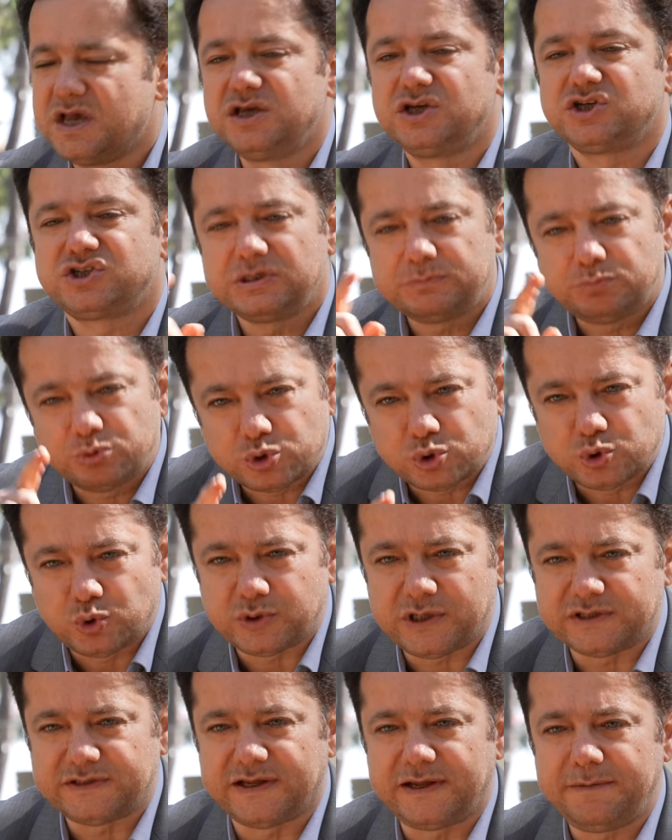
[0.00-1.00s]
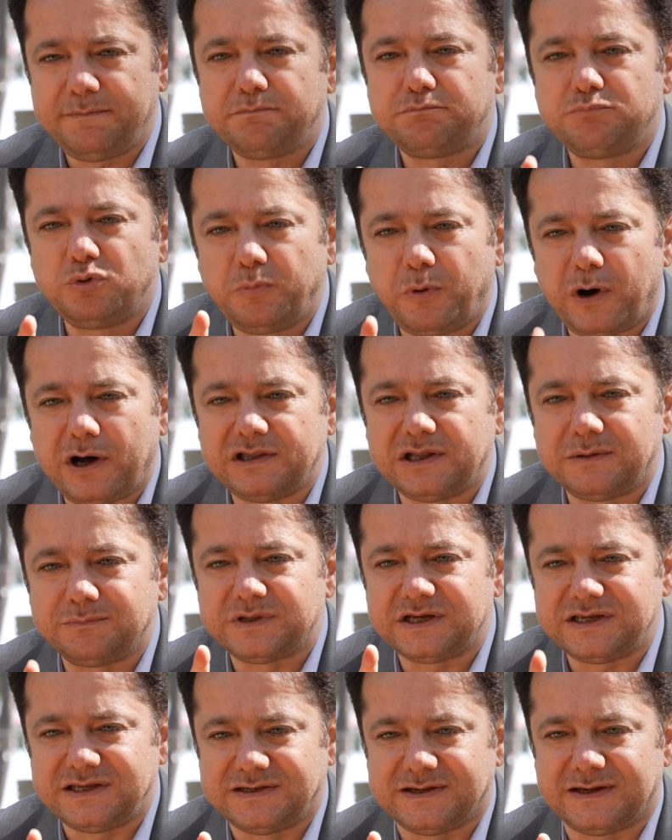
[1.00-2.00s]
İşte bu sure de bu
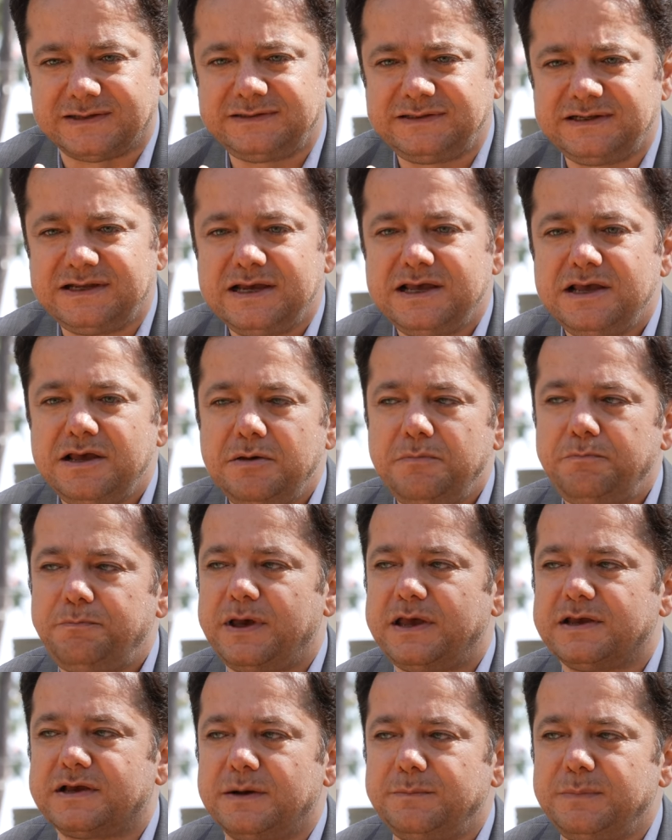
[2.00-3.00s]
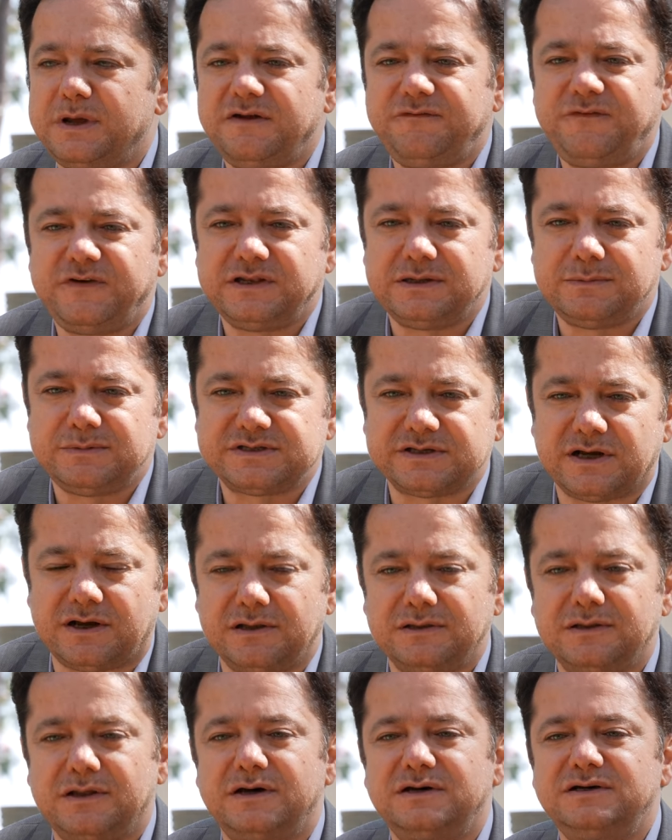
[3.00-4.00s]
bağlamda inen Peygamber Efendimiz'e
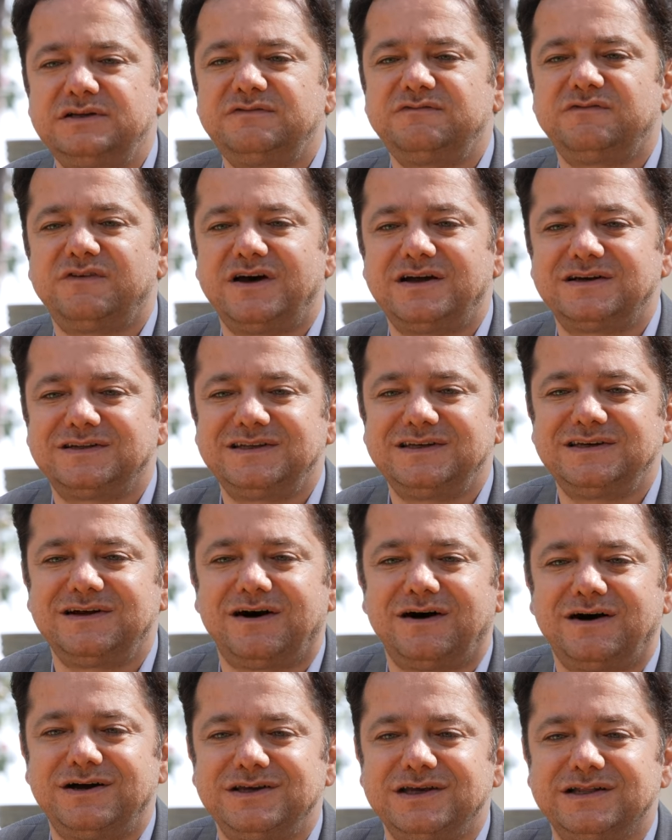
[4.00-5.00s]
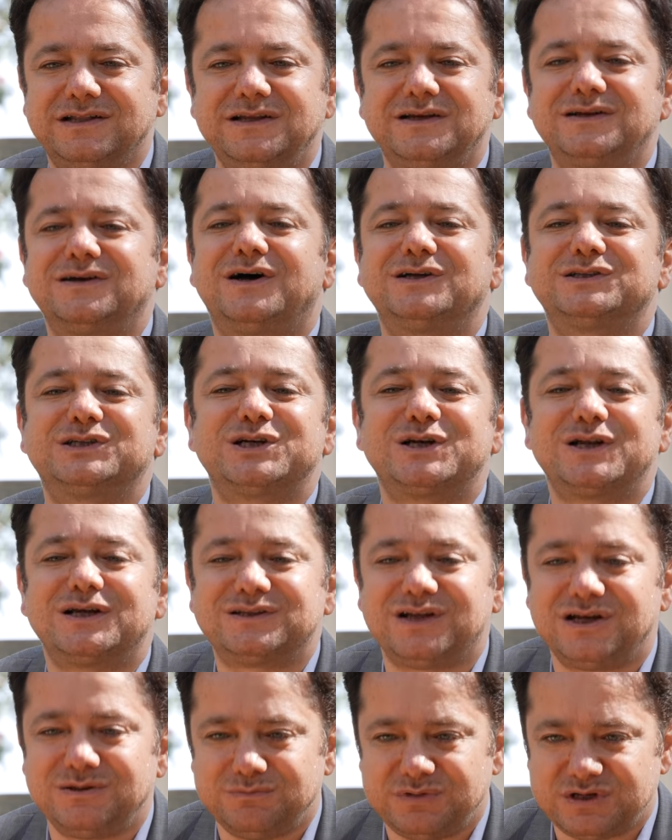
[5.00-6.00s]
Allah'ın verdiği ayetleri
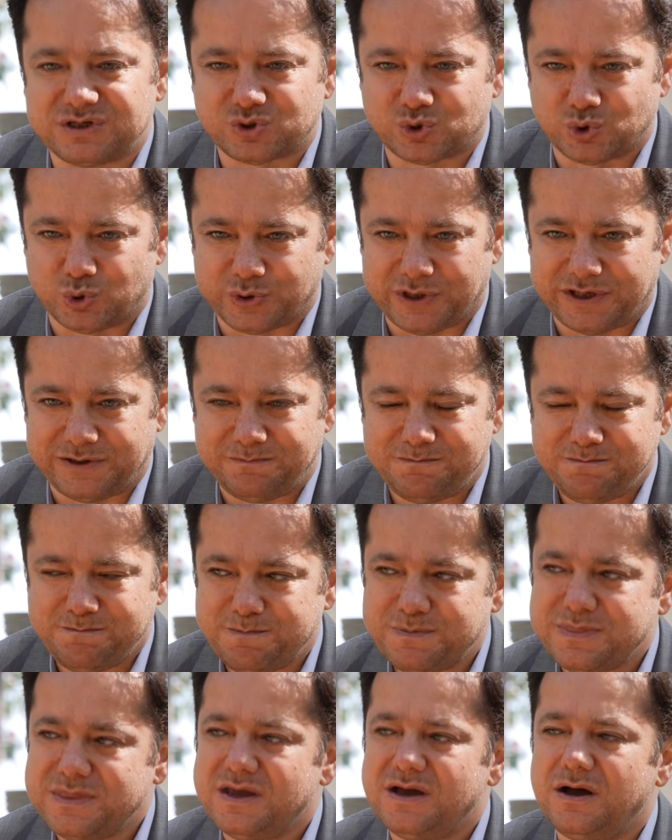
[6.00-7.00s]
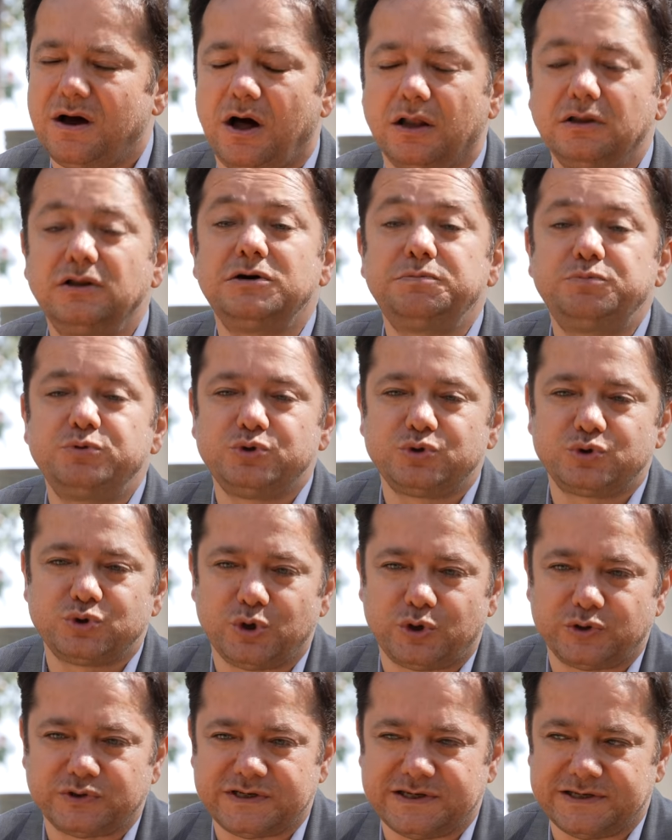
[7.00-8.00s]
hatırlatan bir sure. Allah
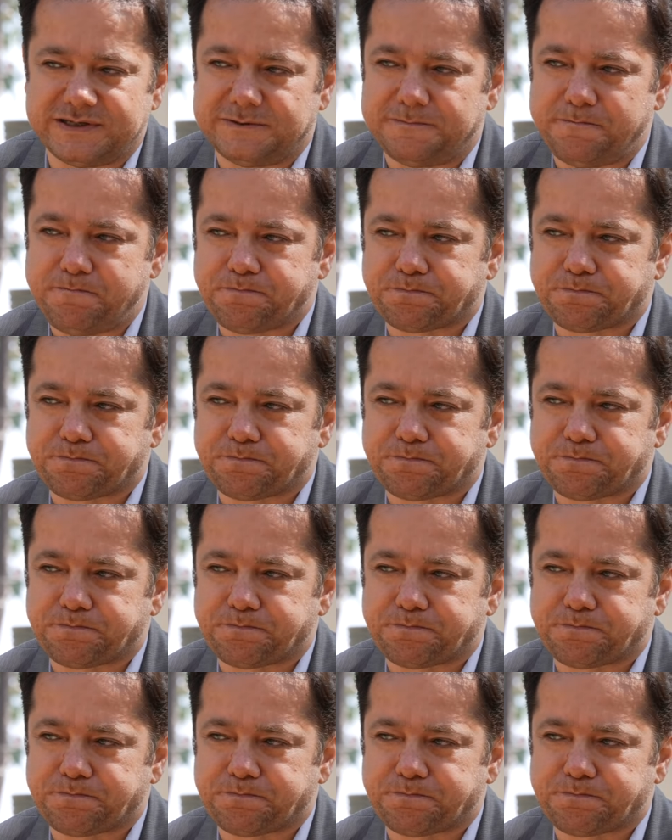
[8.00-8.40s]
buyuruyor ki